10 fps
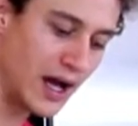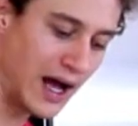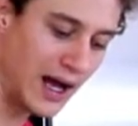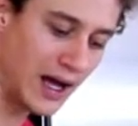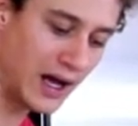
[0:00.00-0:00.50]

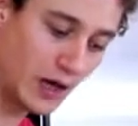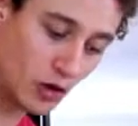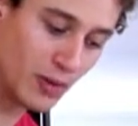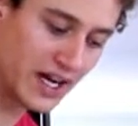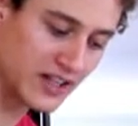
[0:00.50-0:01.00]
a
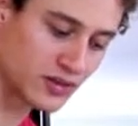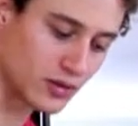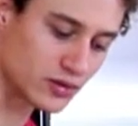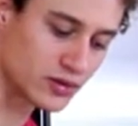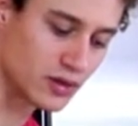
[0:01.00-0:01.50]
los
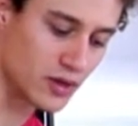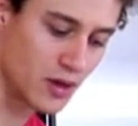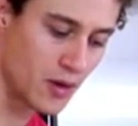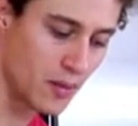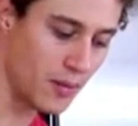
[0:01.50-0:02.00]
mariscos,
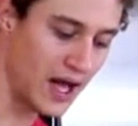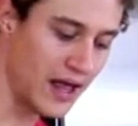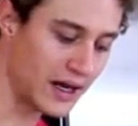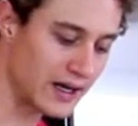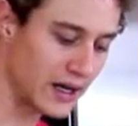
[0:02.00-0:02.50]
va a
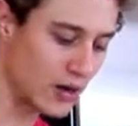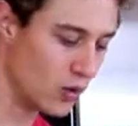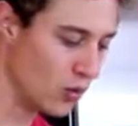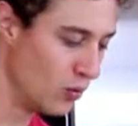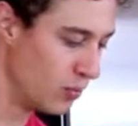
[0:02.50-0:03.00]
darle
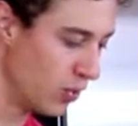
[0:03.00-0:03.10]
un